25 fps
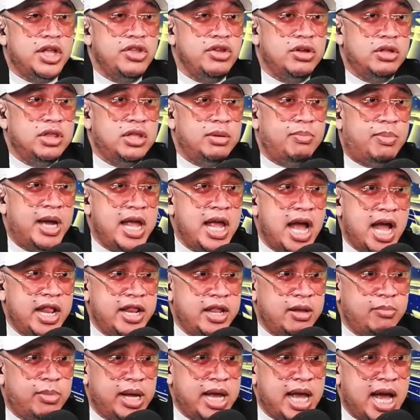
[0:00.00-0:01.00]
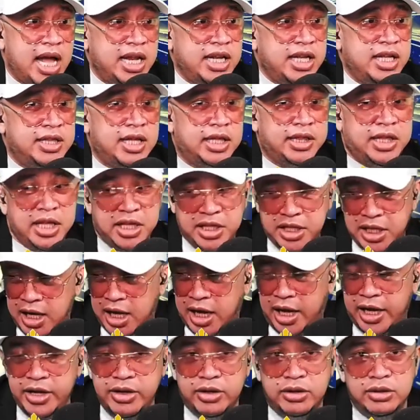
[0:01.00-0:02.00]
nyo, di bayaning-bayaning dating
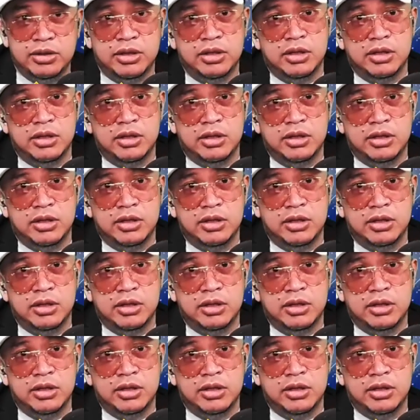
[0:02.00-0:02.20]
nila ngayon.